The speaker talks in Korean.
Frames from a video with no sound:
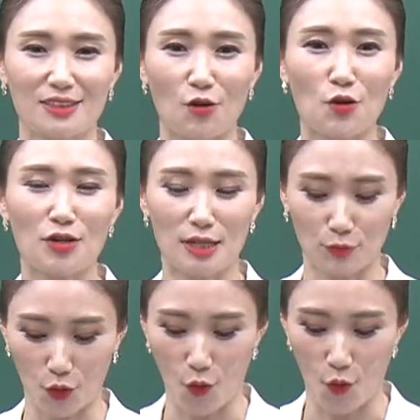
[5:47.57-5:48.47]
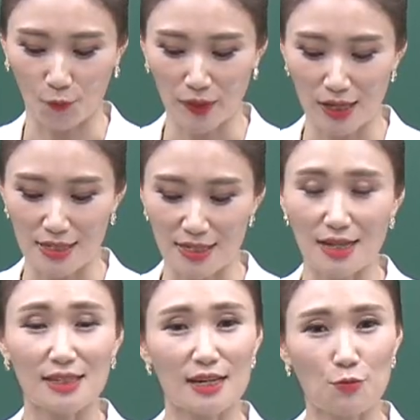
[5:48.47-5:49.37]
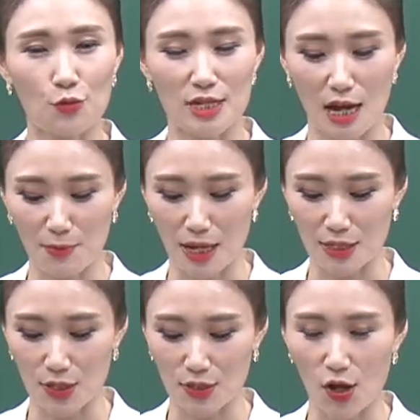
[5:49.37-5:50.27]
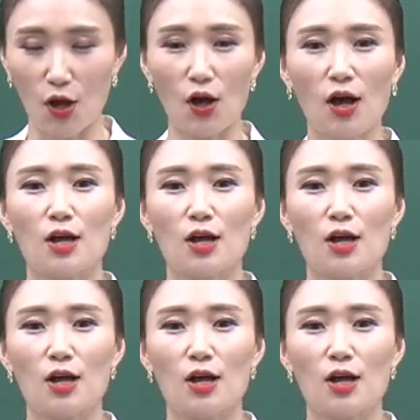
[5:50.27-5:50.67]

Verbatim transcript: 영역이므로 자, 상사를 보좌함에 있어서